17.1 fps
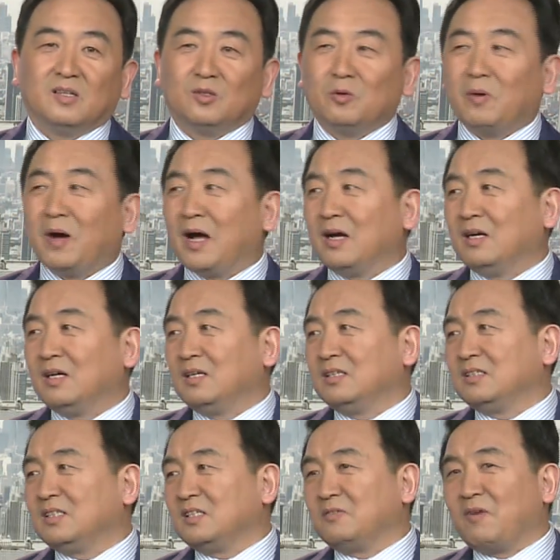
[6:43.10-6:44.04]
对吧？
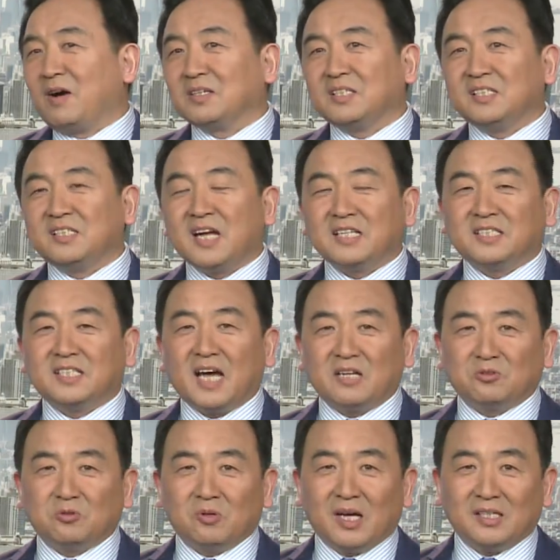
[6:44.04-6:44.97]
这是王岐山
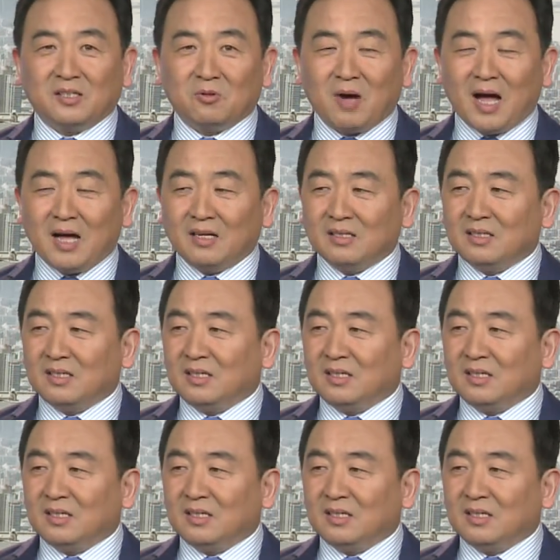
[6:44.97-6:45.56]
讲出来的话。